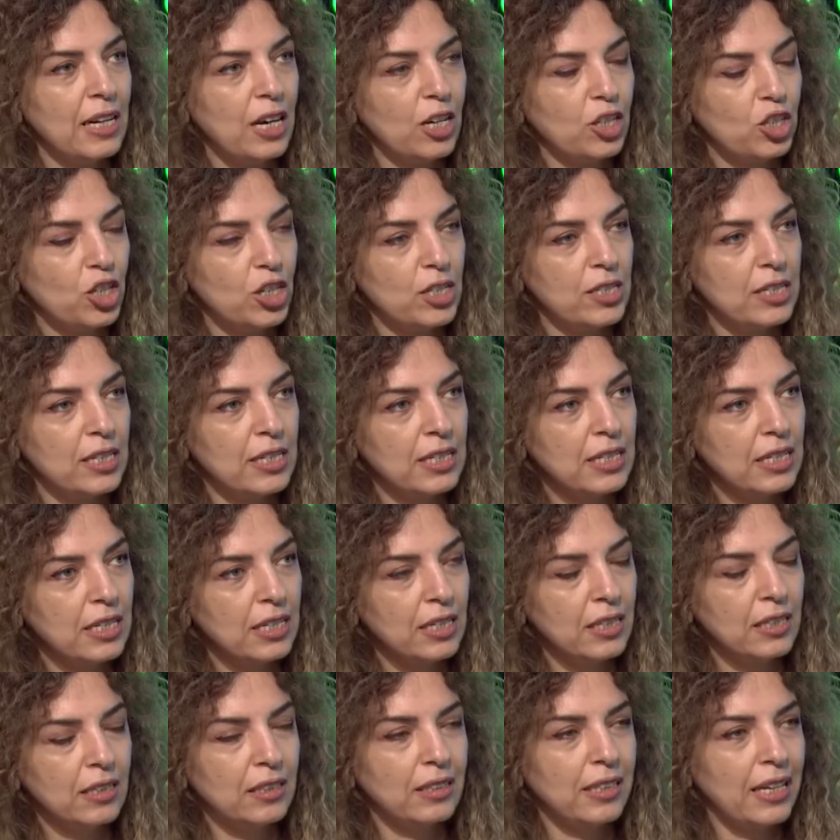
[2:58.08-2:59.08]
10
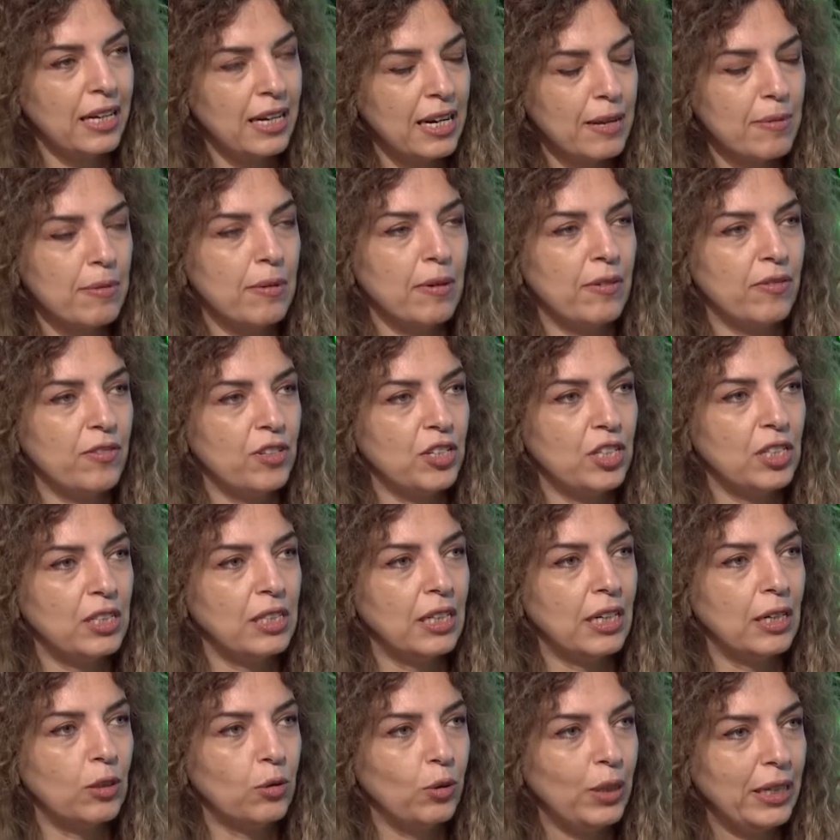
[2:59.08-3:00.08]
سنين تقريبا مفيش
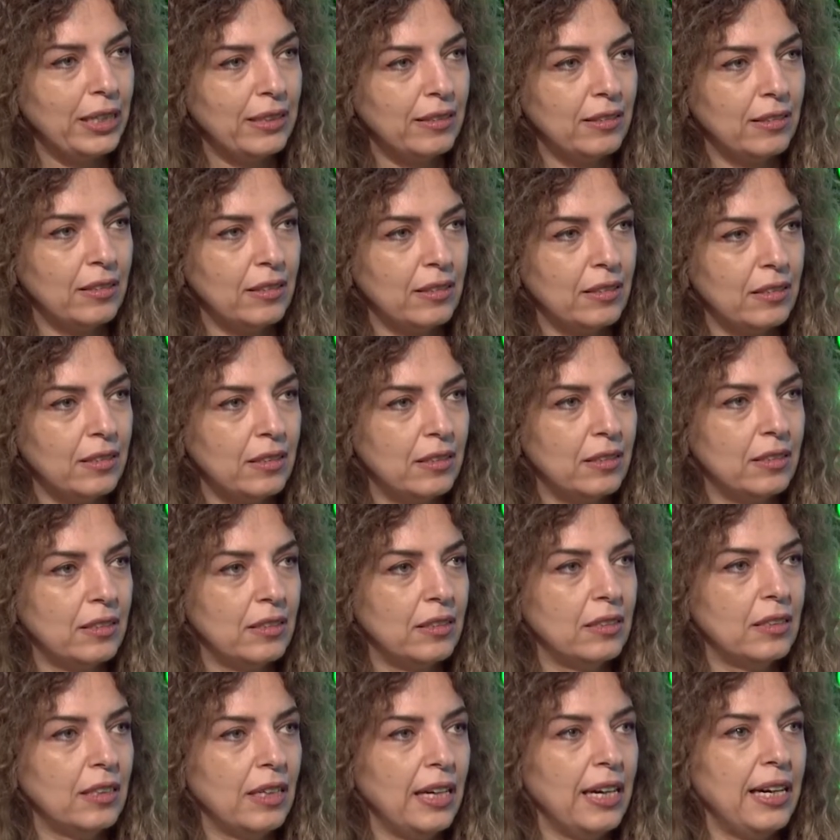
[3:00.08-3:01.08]
تدخلات آه،
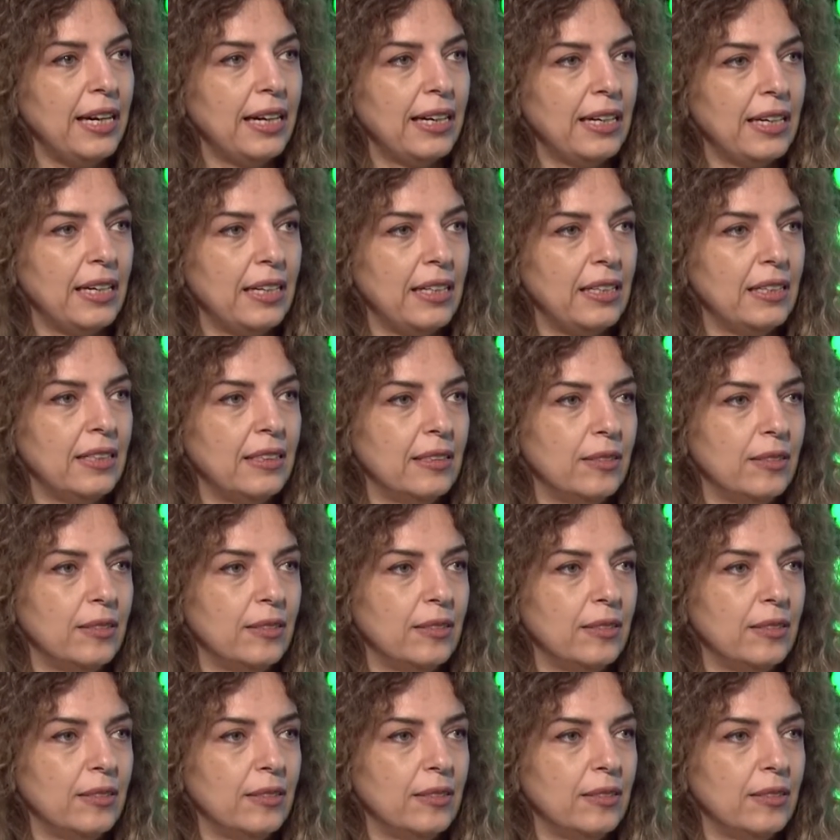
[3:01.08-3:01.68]
آه، بالظبط